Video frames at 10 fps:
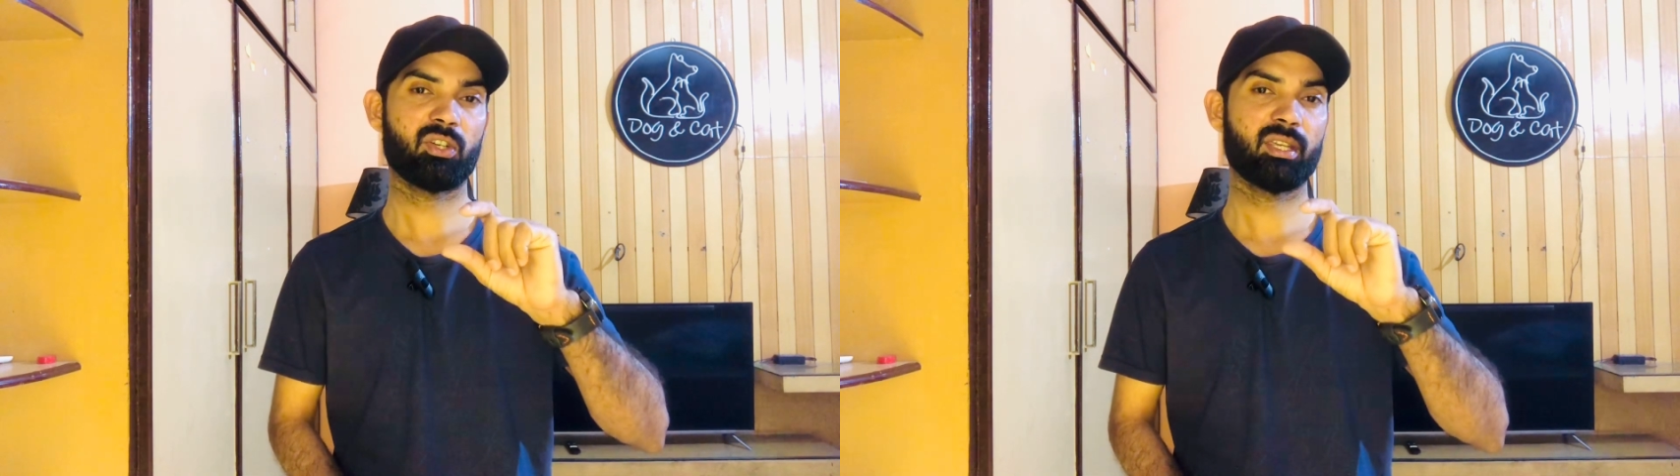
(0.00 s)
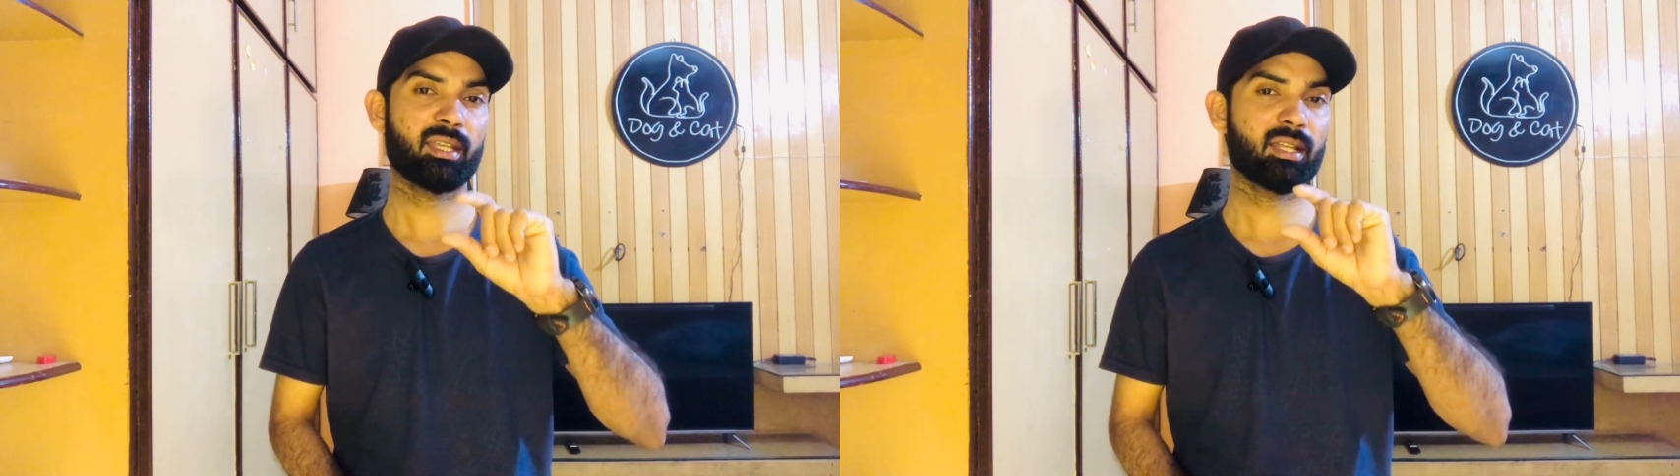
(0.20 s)

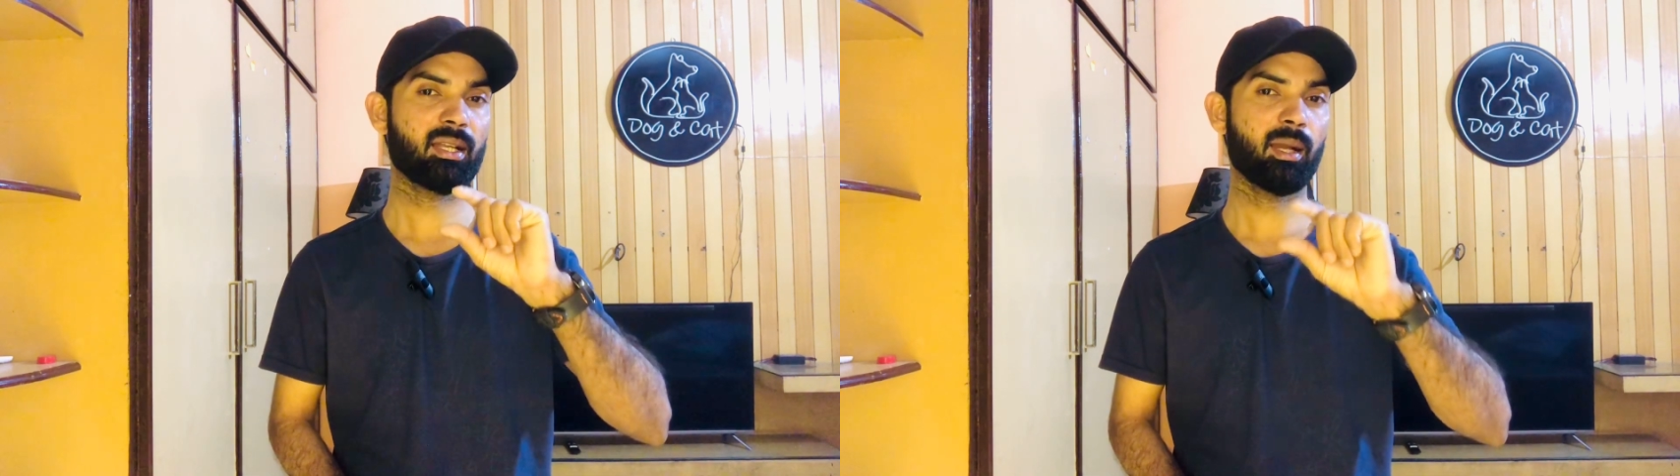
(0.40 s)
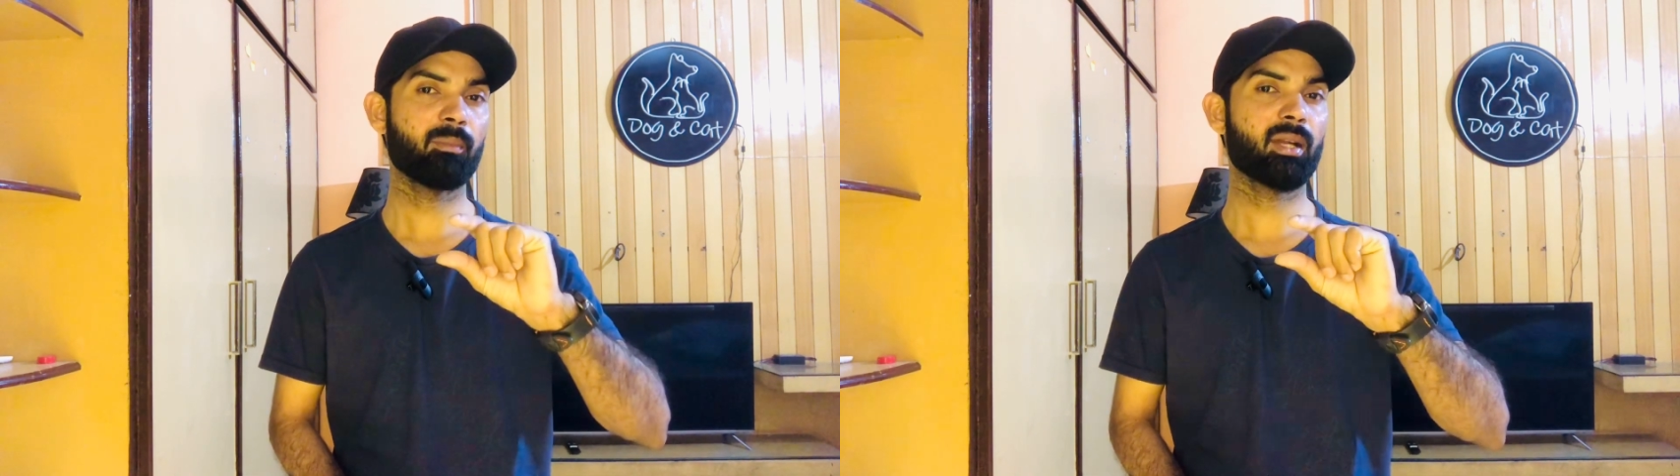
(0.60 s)
ट्री के अंदर
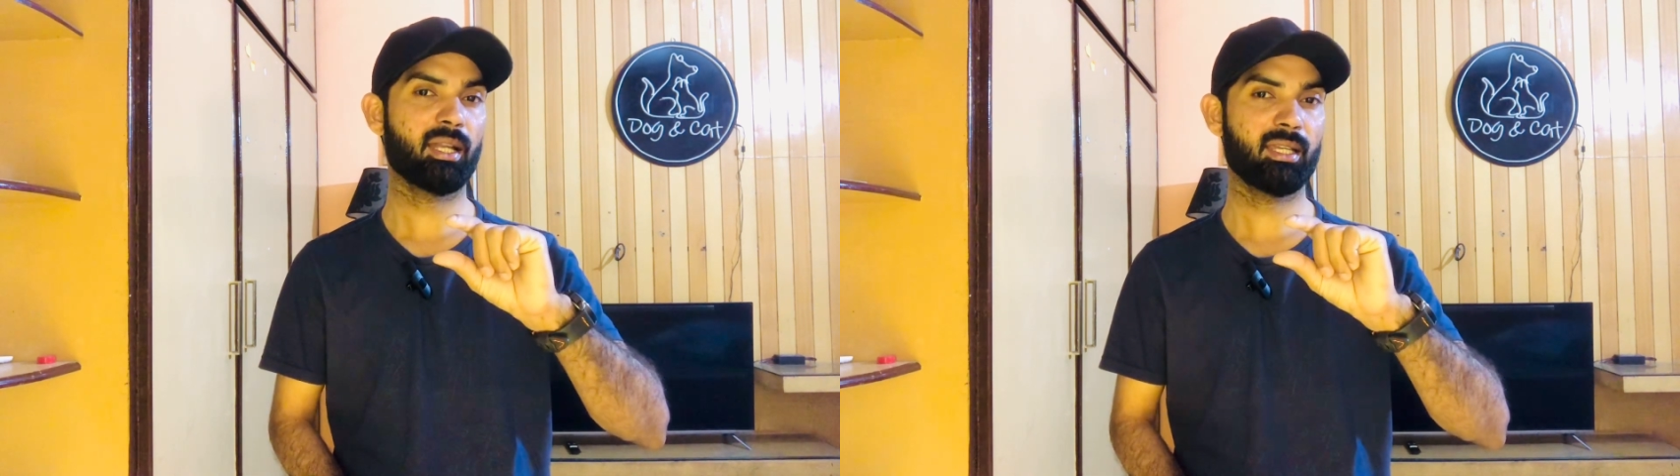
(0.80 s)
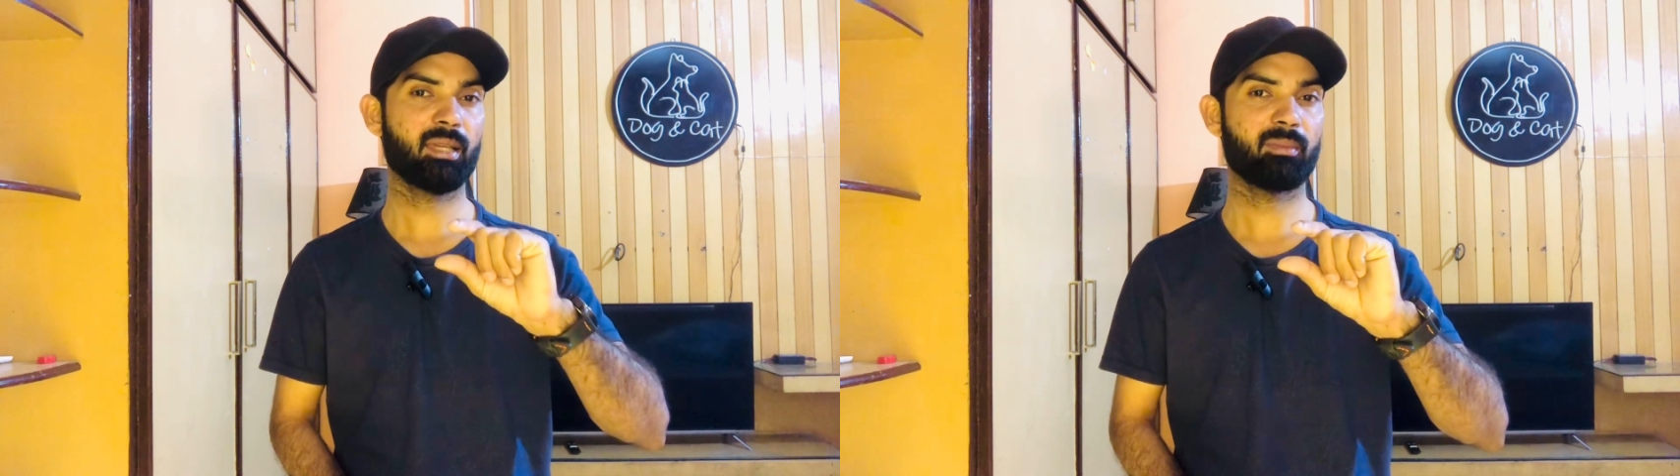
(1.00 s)
कम
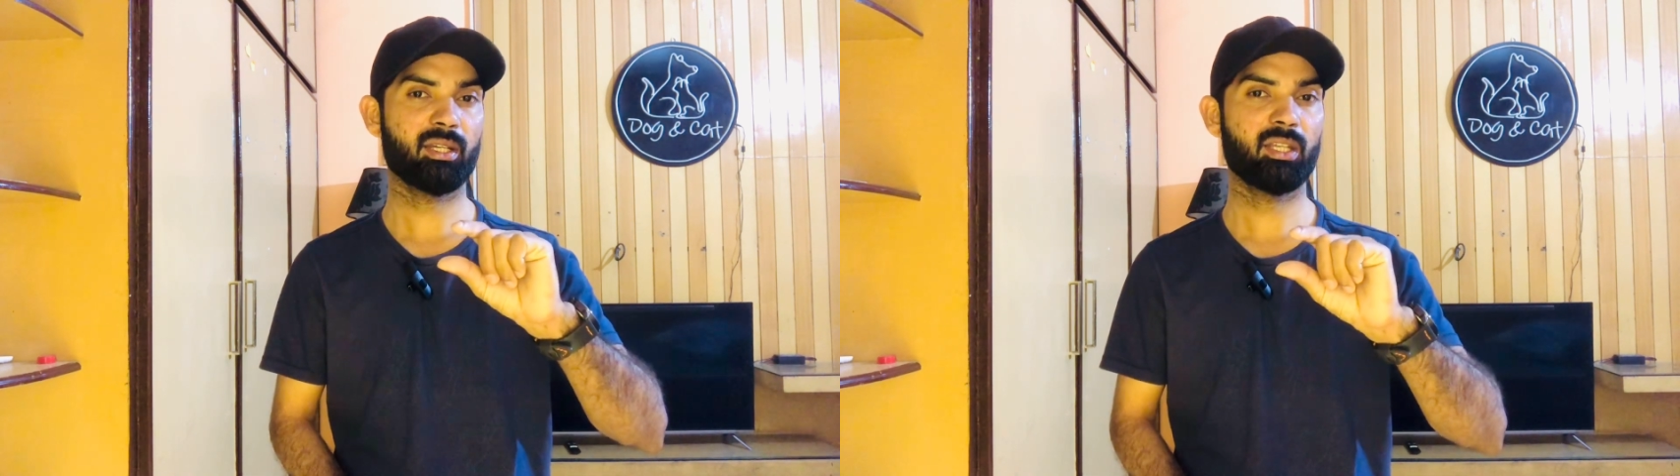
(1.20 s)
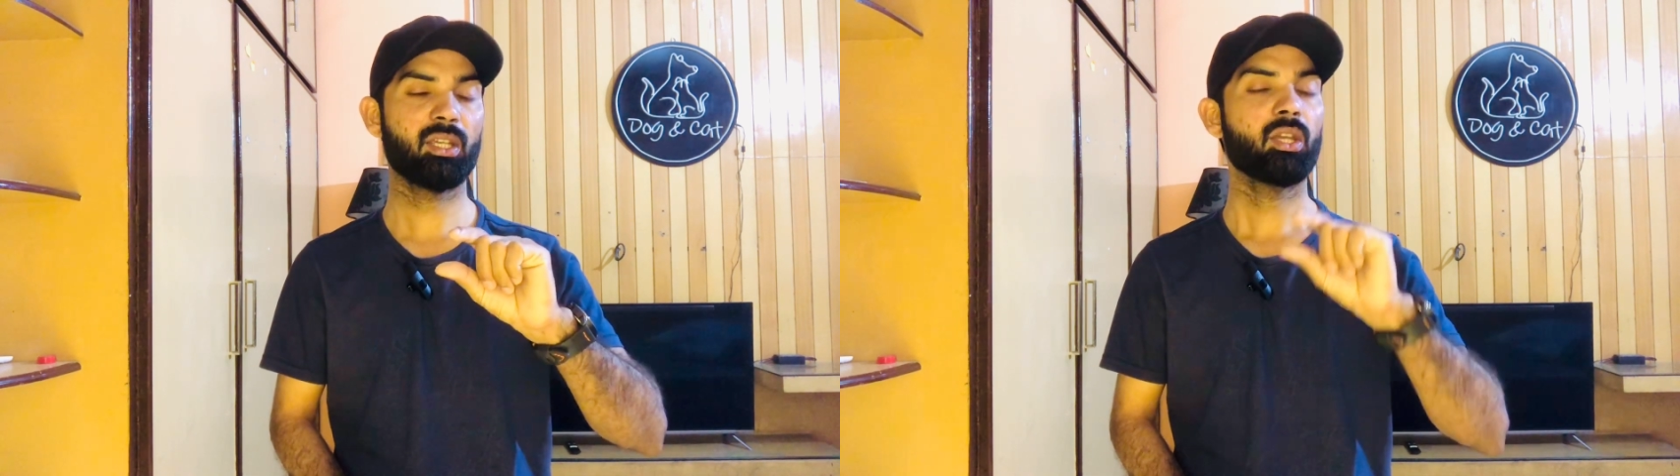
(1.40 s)
डालेंगे
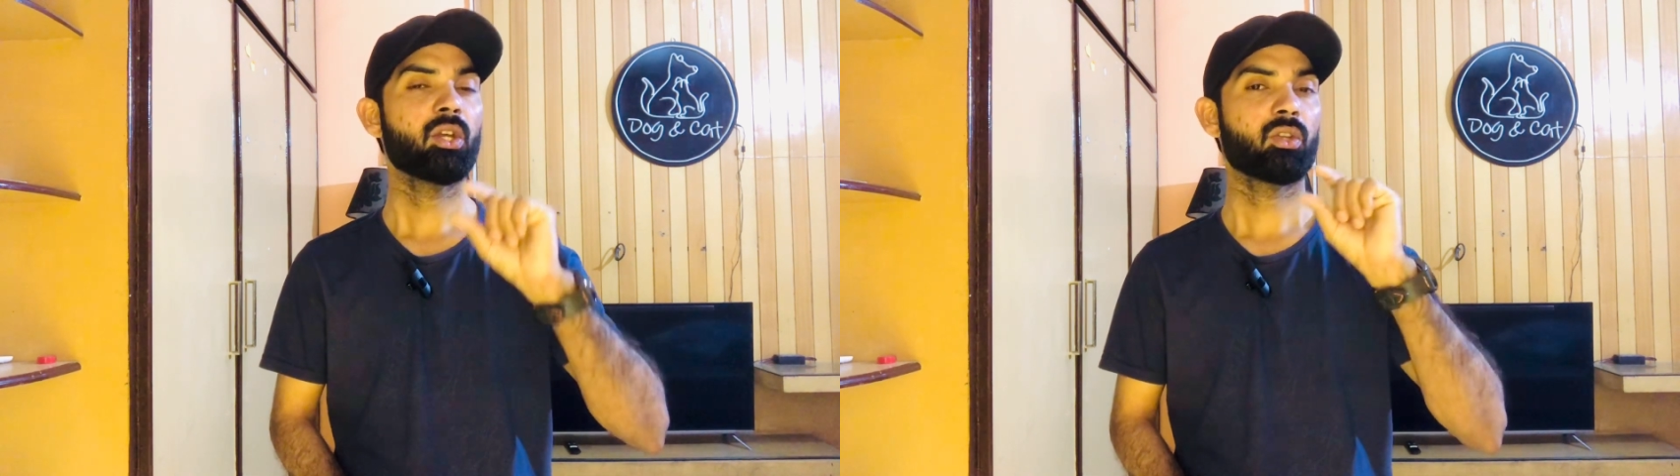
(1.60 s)
मट्टी